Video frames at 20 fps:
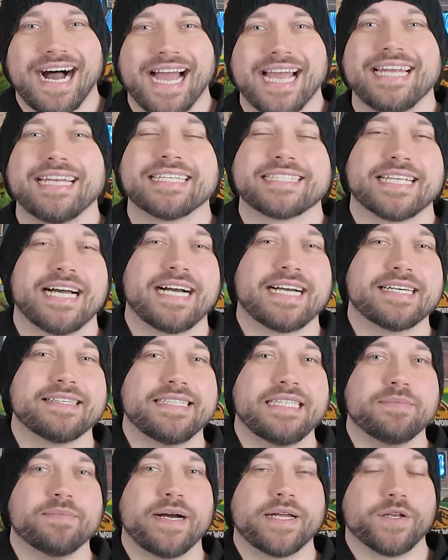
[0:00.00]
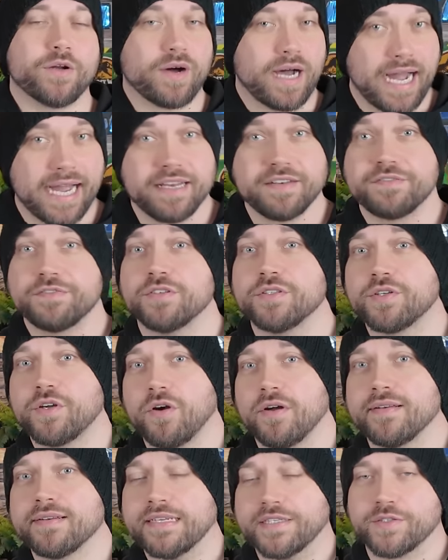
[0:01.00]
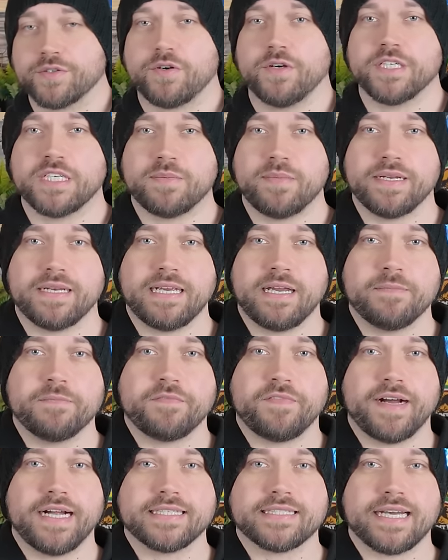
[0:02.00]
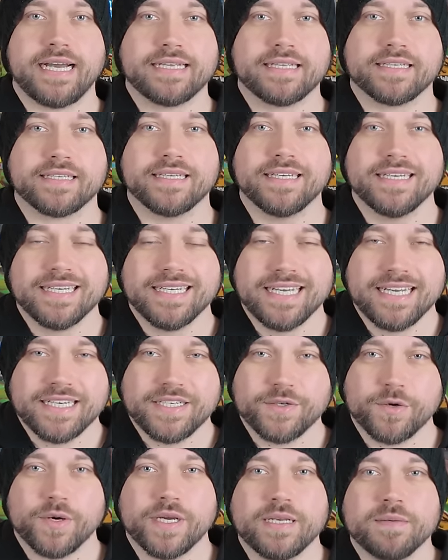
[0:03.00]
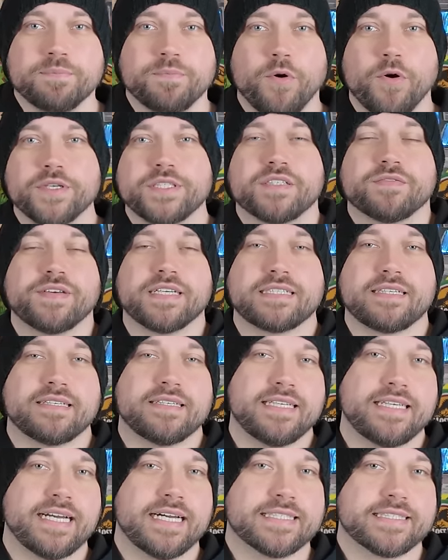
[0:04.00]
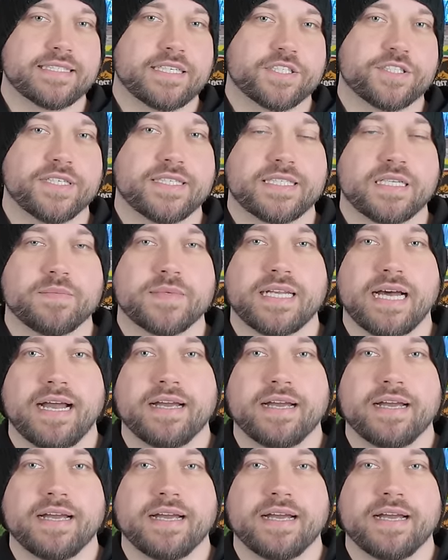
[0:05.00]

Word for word: eine Sache, die man noch einführen könnte. So könnte man ebenfalls einen neuen Bösewicht in die ganze Geschichte mit